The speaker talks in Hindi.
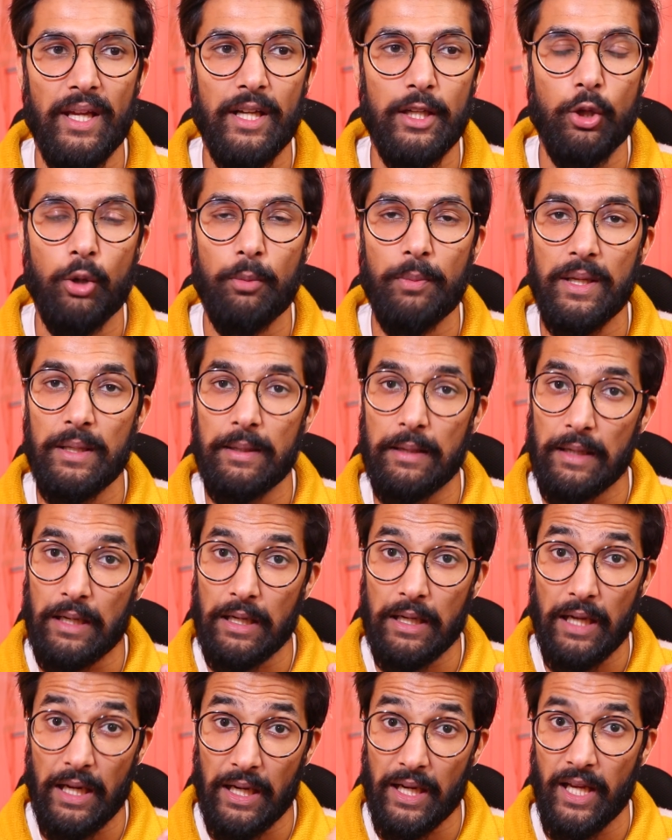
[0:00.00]
एक डोमेन
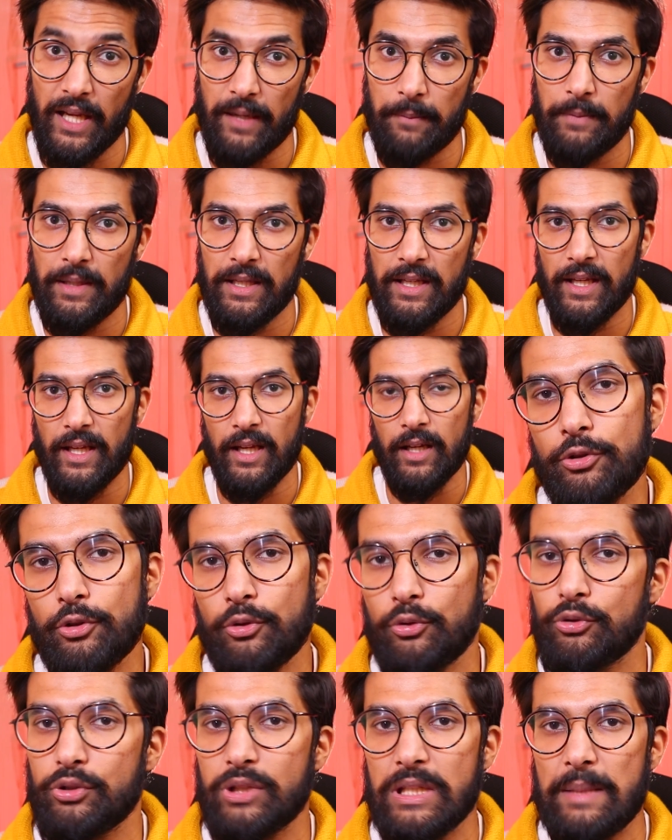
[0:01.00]
अगर मिल गया तो
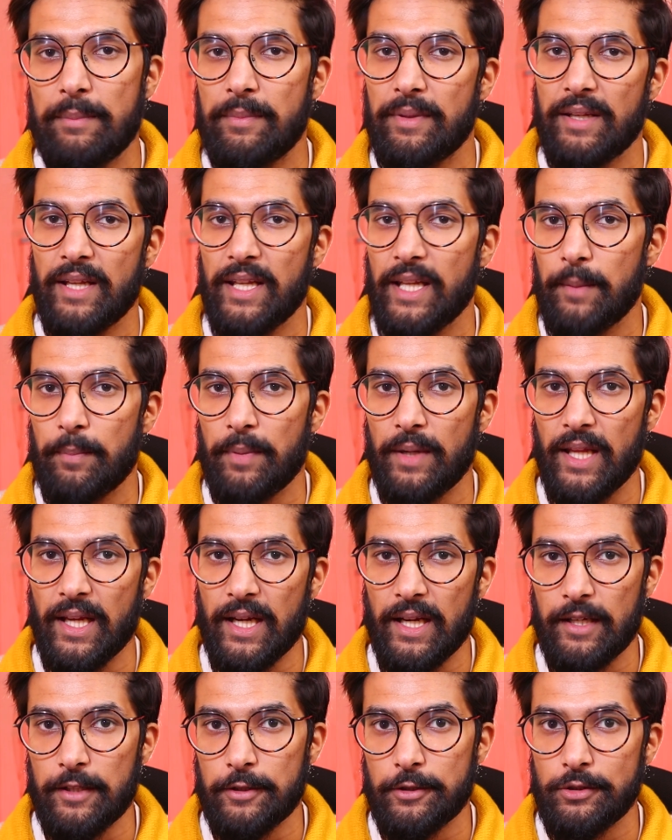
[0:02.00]
उसी में रहना
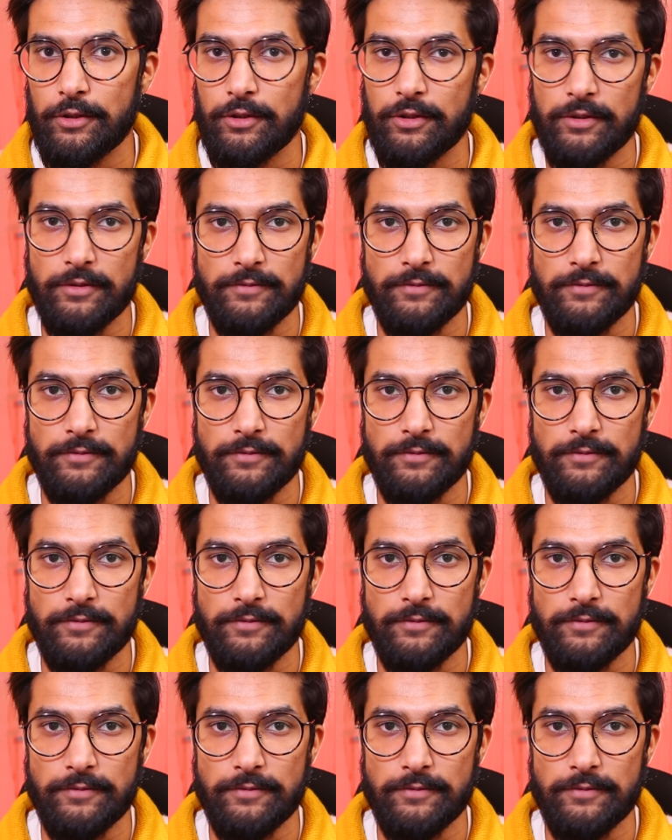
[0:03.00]
पड़ेगा तो